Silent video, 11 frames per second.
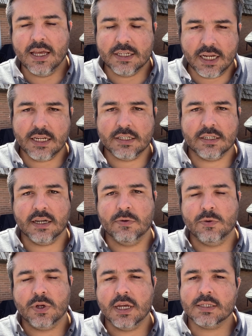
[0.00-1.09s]
Gente,
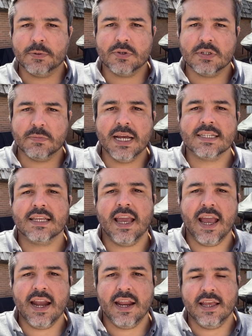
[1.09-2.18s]
o que as pessoas mais
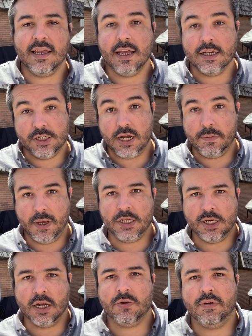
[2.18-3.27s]
querem, e
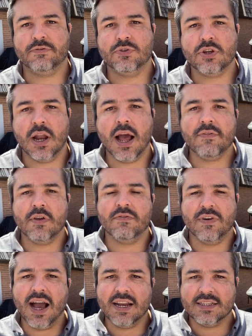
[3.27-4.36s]
antigamente era o que funcionava em
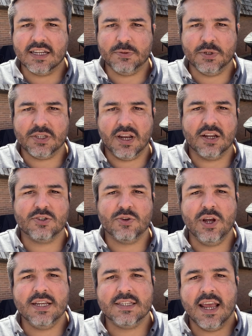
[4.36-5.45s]
várias
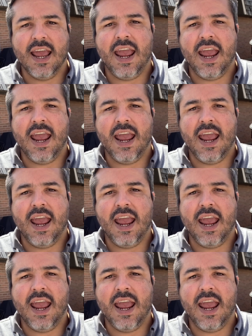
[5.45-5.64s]
administrações,